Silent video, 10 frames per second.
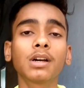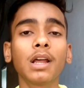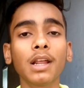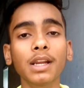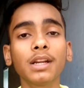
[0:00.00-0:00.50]

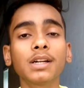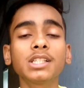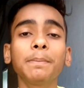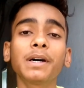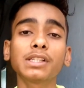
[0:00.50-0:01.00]
कलर के डर
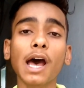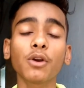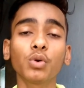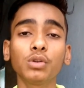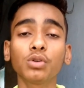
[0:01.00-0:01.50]
से परेशान
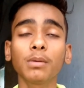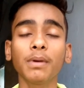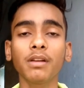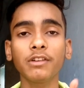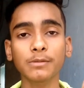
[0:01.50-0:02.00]
होते हो कि
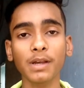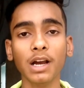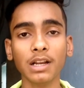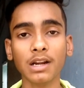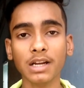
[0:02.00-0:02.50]
मेरे फेस पे
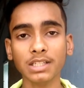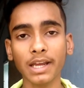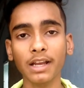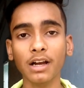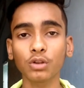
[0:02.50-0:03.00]
कलर लग
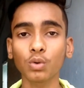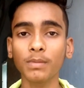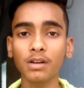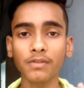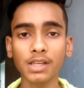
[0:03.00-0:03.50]
जाएगा तो
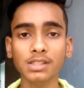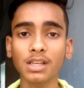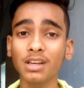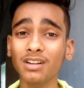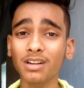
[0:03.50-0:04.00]
मेरा फेस
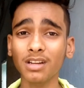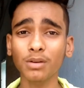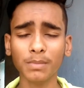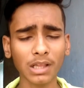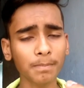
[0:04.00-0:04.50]
इरिटेटिंग
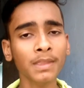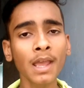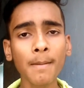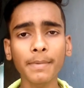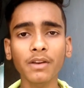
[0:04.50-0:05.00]
मतलब
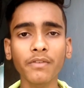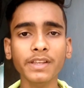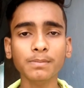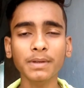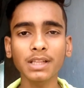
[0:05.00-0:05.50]
मेरे
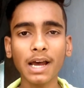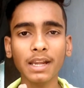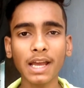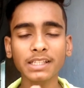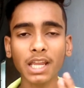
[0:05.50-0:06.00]
फेस पे
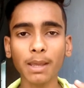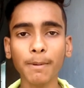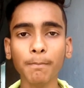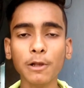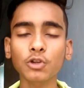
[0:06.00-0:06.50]
दाने आ जाएंगे
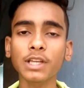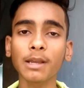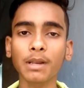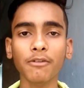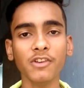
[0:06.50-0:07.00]
पिंपल्स हो
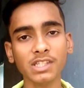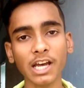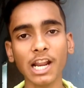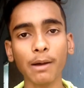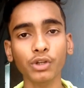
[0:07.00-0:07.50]
जाएंगे मेरा फेस
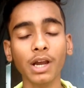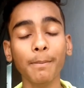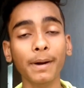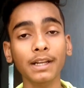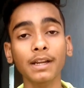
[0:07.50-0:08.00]
ख़राब हो जाएगा
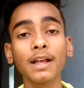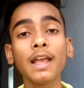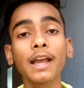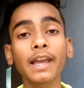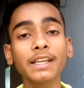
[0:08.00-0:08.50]
बट
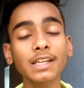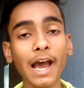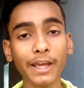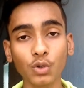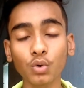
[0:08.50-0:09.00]
गाइज
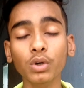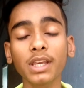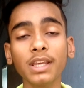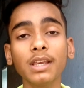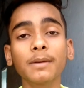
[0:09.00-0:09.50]
आई नो
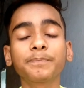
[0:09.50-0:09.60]
कि